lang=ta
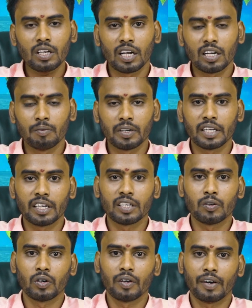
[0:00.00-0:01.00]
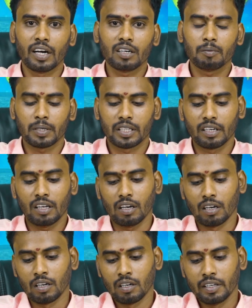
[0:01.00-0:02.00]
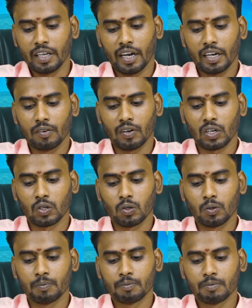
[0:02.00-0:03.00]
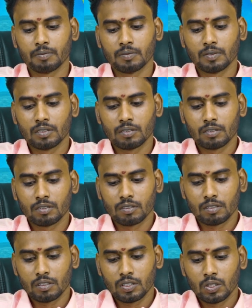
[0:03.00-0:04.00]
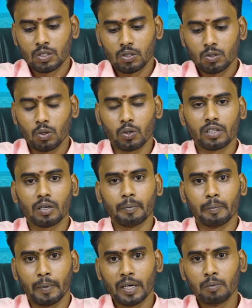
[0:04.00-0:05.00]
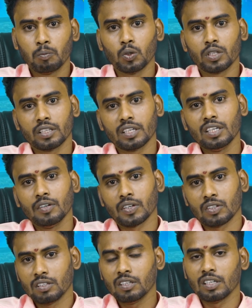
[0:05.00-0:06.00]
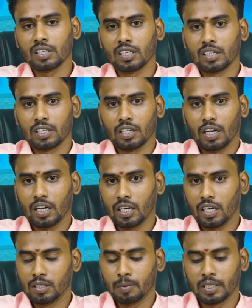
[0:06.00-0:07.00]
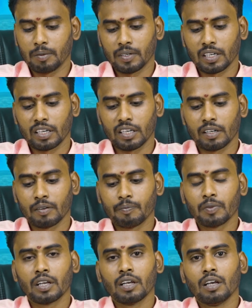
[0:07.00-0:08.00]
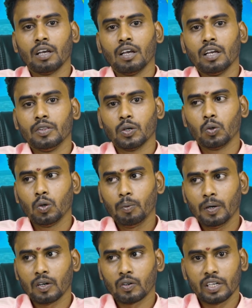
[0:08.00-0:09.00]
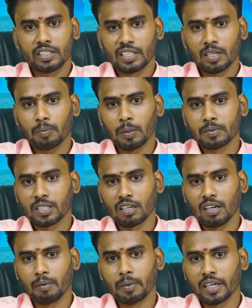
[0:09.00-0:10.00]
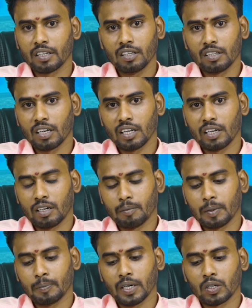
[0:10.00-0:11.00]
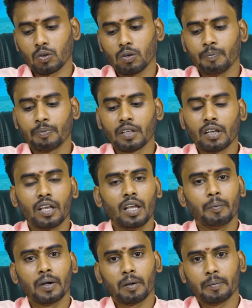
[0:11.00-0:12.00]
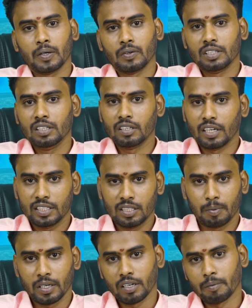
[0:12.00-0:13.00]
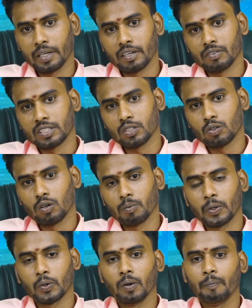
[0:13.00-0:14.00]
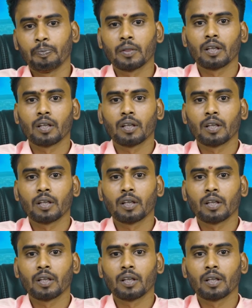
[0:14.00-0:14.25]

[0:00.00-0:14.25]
அங்கம் வைக்கிறார் இவருடைய வாகனம் பார்த்திங்கன்னா யானை வாகனம் ஸோ இந்த மண் பூதத்துக்கு இவர் வந்து ஆதிபத்தியம் வாங்குகிறார் இந்த குரு பகவானுடைய சிறப்பு அம்சங்கள் அப்படிங்கிறது இதெல்லாம் நம்ம பார்க்குறோம் இப்போ நம்ம வந்து ராசி பலன் அப்படின்ற விஷயத்துக்குள்ள போயிடுவோம்